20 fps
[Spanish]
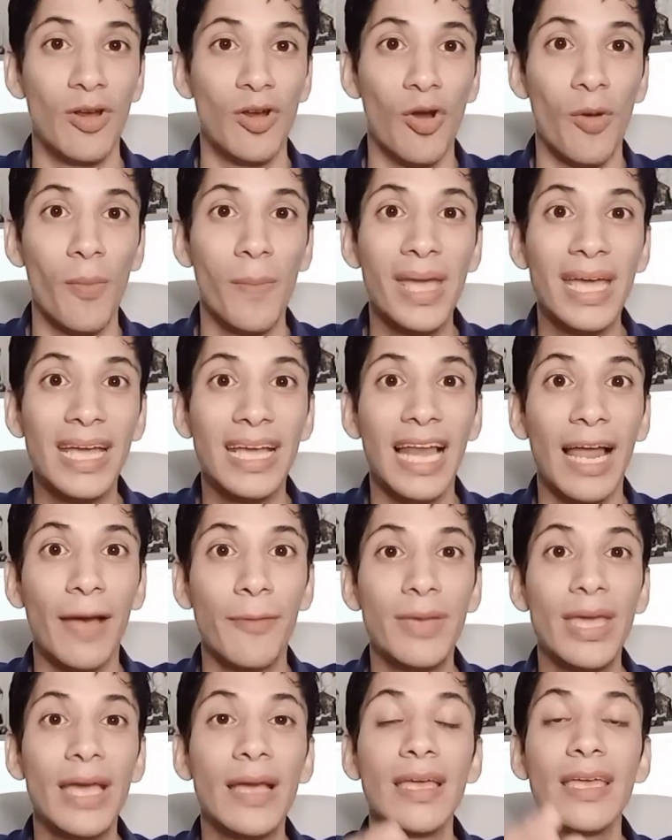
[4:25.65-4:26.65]
Lo
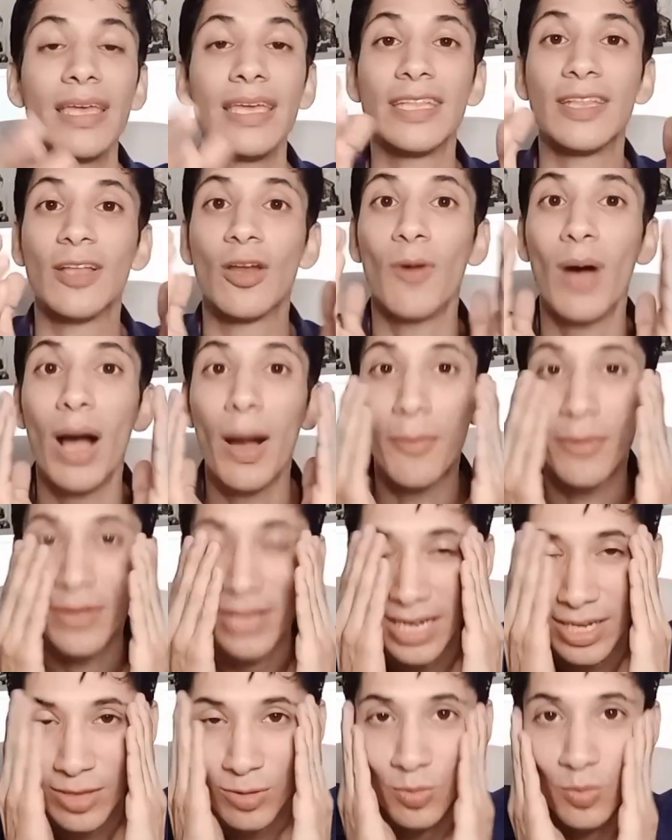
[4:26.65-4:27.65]
mezclas bien y te lo vas a
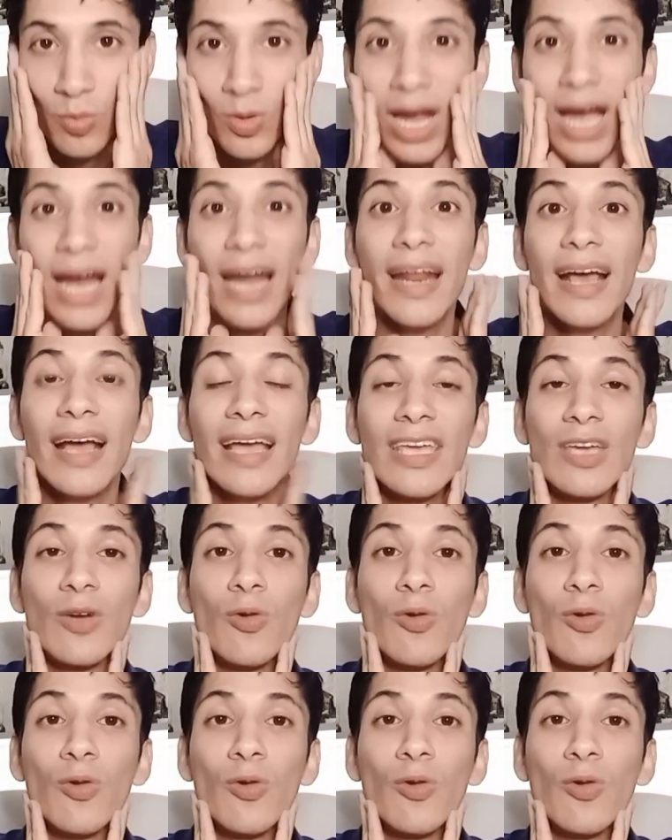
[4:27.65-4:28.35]
poner en tu cara